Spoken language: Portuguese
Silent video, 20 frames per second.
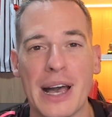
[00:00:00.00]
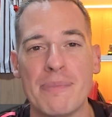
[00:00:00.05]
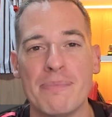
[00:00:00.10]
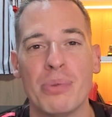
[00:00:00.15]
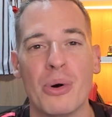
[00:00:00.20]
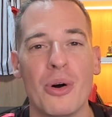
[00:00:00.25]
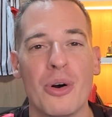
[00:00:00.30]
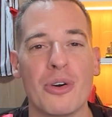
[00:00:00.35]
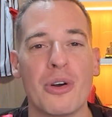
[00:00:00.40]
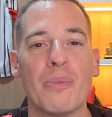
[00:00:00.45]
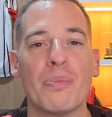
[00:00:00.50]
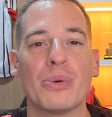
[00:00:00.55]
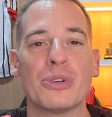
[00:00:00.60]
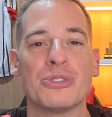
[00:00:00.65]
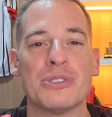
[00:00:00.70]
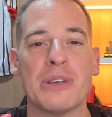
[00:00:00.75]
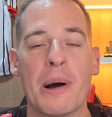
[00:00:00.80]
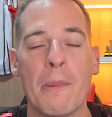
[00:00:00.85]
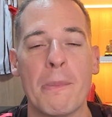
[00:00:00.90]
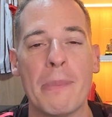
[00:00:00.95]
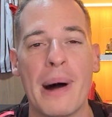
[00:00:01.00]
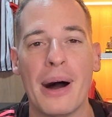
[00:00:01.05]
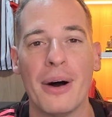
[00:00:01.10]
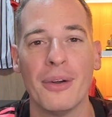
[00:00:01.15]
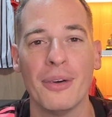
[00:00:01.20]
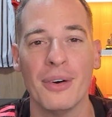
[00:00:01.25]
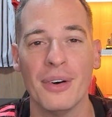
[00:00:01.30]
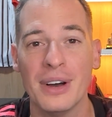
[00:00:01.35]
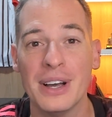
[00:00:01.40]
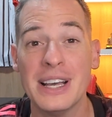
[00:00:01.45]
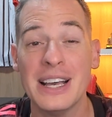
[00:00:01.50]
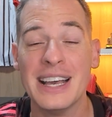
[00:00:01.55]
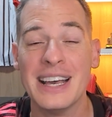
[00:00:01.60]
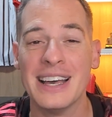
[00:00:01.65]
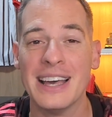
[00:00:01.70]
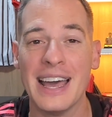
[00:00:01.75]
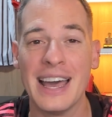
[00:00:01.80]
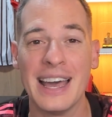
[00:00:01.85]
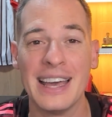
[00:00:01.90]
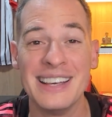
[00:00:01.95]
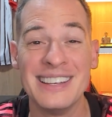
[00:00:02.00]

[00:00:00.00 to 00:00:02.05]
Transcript: pouco para o São Paulo é,